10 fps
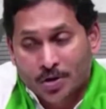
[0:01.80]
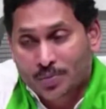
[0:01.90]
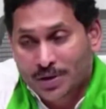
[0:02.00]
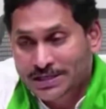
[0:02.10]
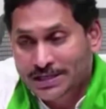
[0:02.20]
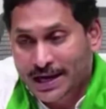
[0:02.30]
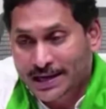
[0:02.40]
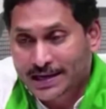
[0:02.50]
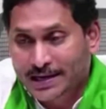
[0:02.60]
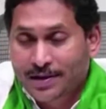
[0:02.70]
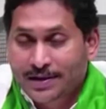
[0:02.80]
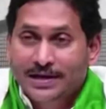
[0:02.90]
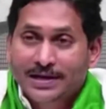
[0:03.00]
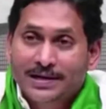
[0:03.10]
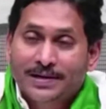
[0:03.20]
మరో మంచి
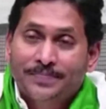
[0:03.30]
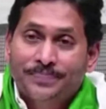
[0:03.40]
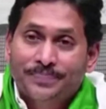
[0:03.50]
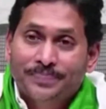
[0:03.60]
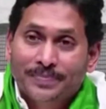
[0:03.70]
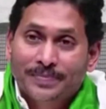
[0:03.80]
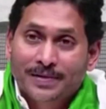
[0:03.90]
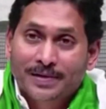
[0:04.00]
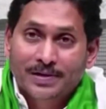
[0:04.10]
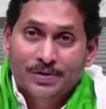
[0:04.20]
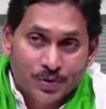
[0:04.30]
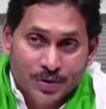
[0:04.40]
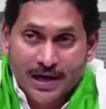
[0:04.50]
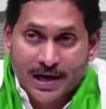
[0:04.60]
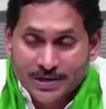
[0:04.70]
కార్యక్రమానికి
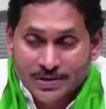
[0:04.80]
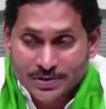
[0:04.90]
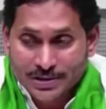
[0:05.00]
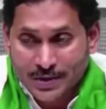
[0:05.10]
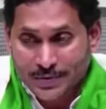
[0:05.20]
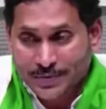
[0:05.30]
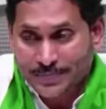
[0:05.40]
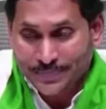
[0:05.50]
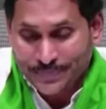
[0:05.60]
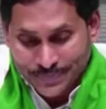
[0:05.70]
శ్రీకారం చుడతా ఉన్నాం